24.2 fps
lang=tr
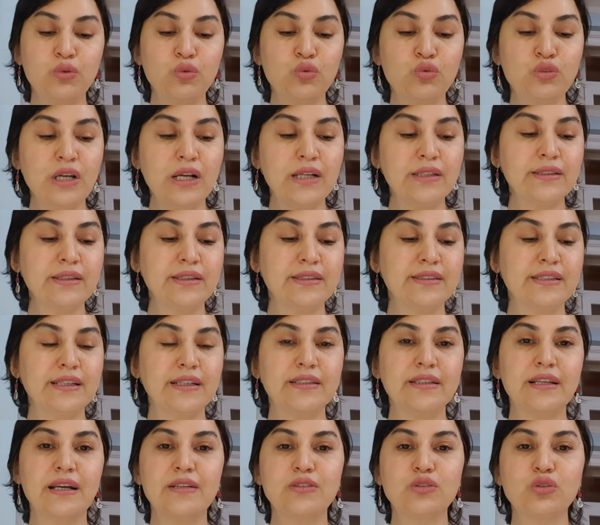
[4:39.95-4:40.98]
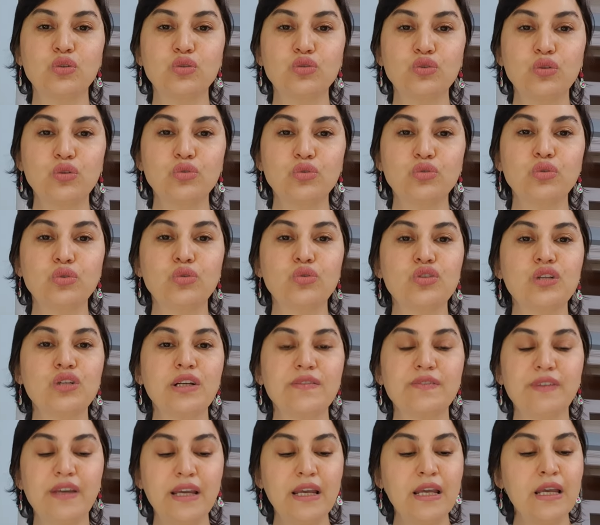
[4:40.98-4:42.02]
güzel destekler söz konusu
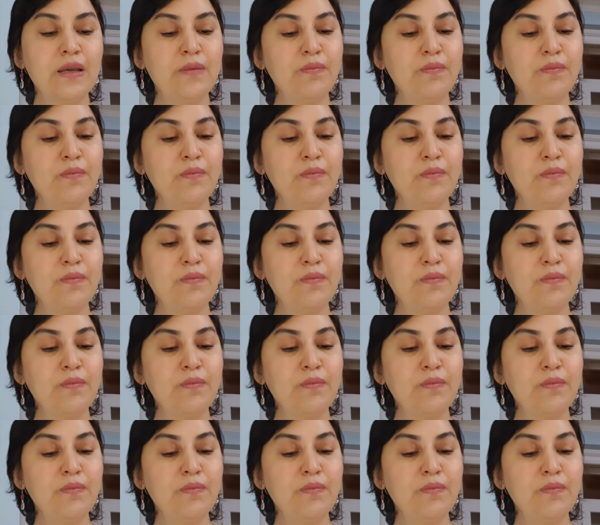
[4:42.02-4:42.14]
olacak ve